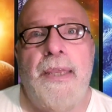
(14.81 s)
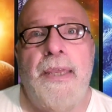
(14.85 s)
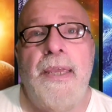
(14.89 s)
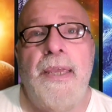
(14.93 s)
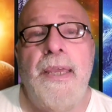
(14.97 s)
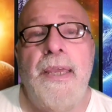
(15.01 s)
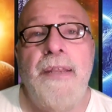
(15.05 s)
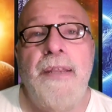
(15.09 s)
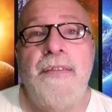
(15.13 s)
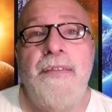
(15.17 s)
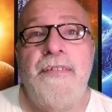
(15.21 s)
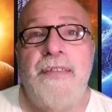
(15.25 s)

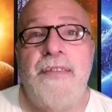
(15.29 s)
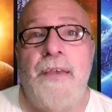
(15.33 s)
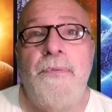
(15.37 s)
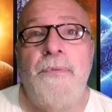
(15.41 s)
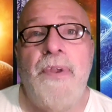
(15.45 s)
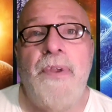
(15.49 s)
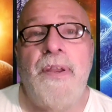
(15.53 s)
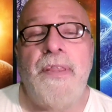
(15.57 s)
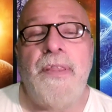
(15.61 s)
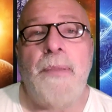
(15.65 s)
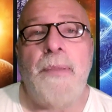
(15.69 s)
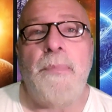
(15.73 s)
quieren
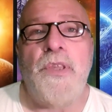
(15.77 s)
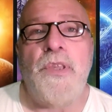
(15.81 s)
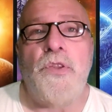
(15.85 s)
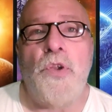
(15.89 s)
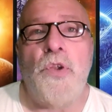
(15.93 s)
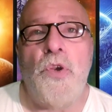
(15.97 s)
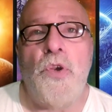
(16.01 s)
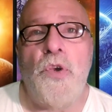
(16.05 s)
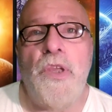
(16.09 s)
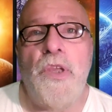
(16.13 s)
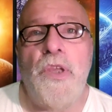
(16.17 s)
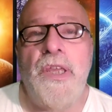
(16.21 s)
saber de
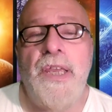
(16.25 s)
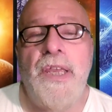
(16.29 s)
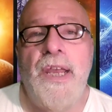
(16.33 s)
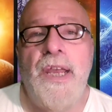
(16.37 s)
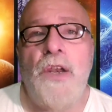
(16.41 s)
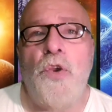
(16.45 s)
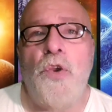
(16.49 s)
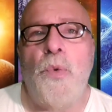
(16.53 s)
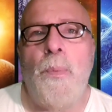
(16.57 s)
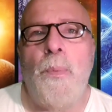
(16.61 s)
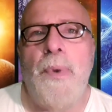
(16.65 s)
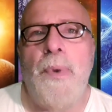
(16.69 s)

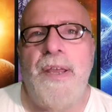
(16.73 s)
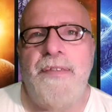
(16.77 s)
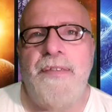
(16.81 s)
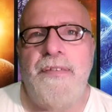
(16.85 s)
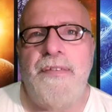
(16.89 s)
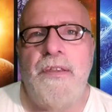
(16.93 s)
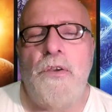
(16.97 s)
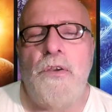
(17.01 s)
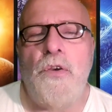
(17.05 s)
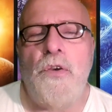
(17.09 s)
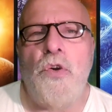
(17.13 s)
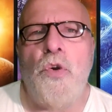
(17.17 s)
mitología lo
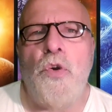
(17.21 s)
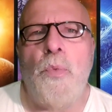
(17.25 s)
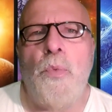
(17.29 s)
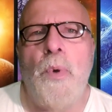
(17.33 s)
básico